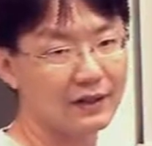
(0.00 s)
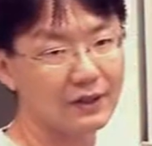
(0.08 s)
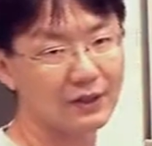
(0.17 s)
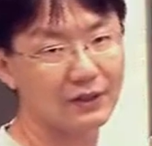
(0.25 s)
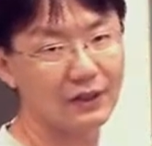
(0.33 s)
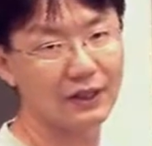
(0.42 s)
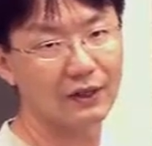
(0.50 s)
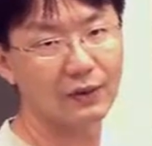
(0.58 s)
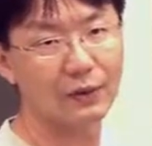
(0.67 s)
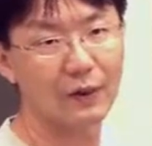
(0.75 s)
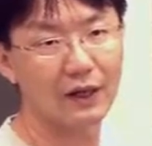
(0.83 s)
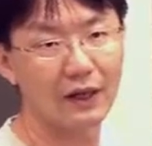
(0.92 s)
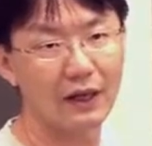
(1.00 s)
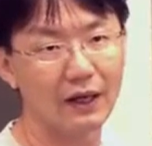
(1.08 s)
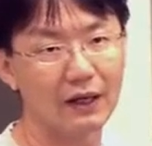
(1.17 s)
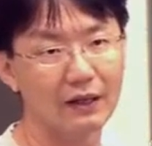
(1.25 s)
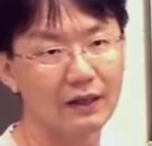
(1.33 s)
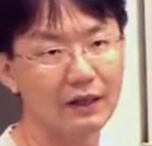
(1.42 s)
就是你
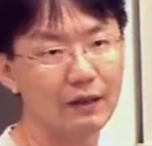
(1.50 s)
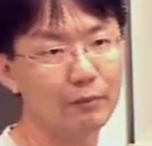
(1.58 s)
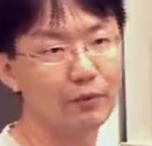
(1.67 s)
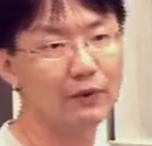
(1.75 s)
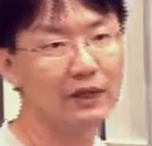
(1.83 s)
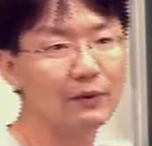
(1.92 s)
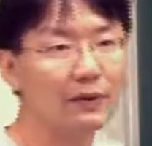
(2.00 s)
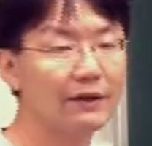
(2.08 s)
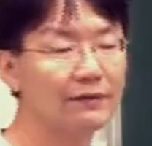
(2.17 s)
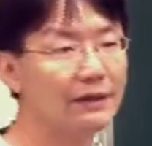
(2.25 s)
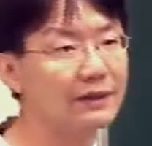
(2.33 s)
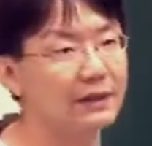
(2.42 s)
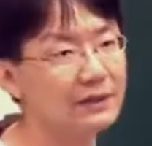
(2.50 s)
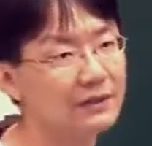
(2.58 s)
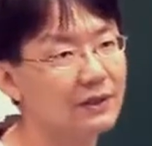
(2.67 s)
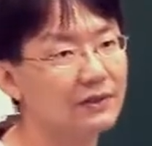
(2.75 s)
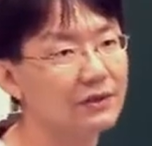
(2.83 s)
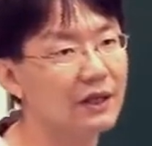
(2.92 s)
会你不会微分的
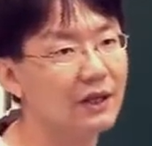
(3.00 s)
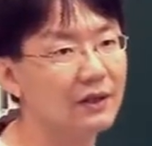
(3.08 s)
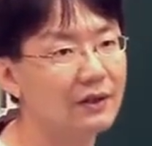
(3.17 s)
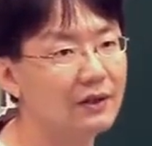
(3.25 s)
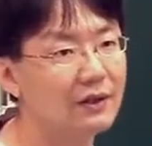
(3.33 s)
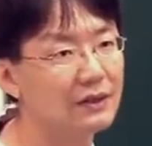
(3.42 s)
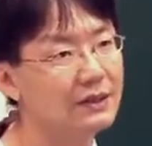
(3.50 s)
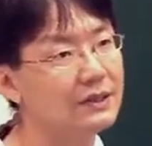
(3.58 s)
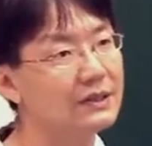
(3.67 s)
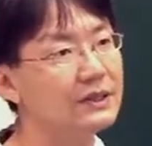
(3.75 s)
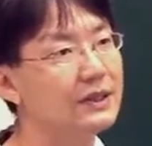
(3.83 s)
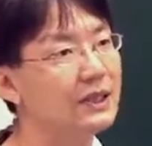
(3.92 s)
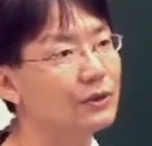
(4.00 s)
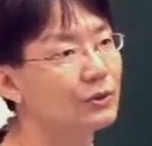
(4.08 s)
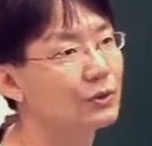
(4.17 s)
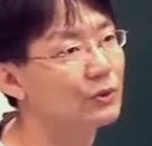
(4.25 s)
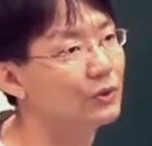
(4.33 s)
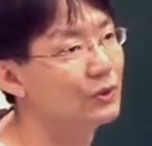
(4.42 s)
时候，你就要。借
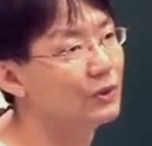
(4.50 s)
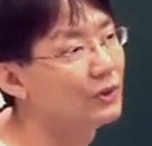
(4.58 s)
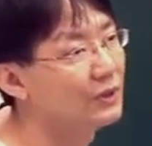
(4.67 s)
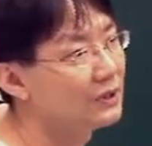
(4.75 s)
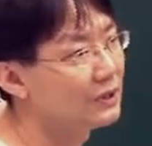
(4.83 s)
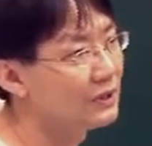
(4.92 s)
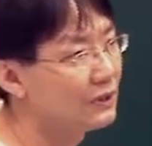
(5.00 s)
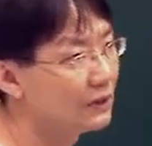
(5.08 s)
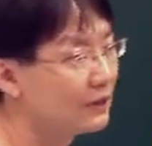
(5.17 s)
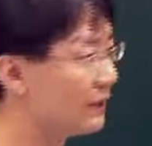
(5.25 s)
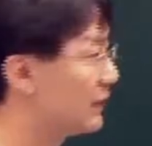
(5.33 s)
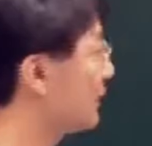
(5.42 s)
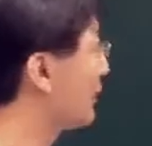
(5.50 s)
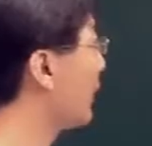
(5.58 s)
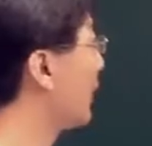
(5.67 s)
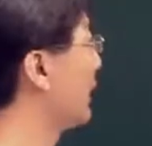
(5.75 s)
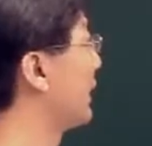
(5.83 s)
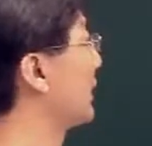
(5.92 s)
助于你已经
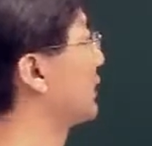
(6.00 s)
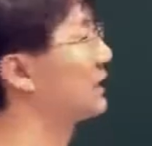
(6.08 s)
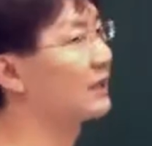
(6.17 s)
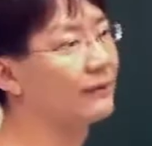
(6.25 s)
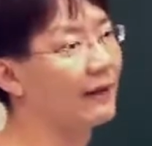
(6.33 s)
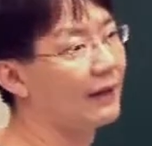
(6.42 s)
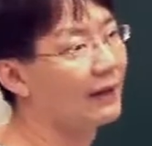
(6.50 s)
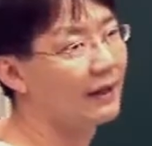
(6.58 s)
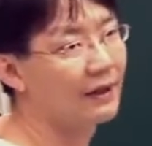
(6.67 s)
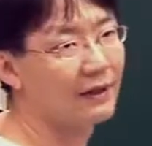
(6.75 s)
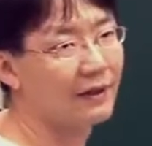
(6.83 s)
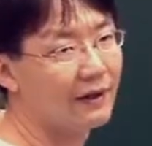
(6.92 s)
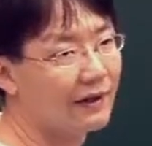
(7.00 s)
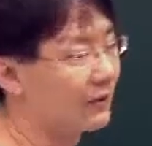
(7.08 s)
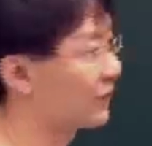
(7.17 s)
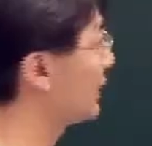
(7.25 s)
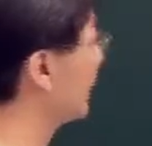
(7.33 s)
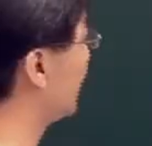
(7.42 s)
会的东西嘛，
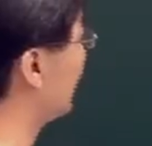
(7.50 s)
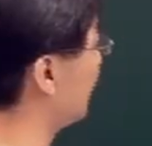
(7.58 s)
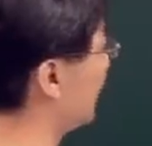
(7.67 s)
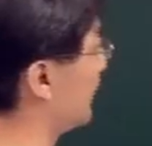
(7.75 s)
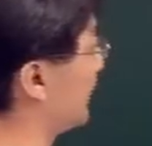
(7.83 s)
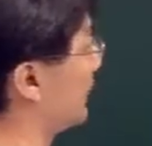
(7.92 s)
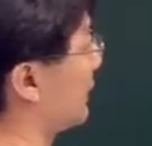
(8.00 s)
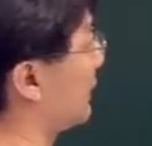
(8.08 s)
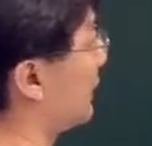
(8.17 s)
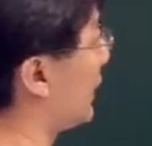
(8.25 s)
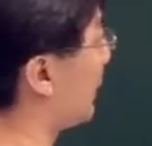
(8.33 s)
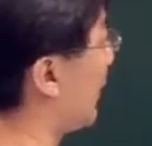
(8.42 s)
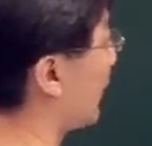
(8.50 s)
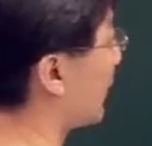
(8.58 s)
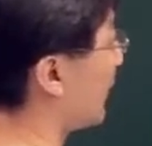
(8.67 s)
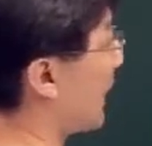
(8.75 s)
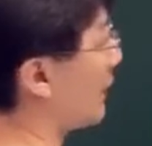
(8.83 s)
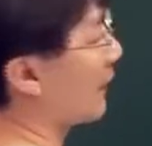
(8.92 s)
啊，所以要为
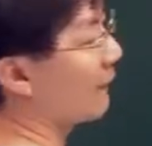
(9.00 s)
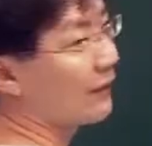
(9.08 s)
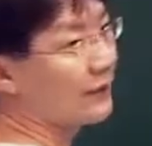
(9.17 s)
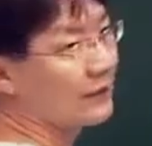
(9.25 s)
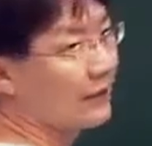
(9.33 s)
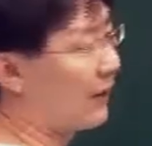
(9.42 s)
对它微分的时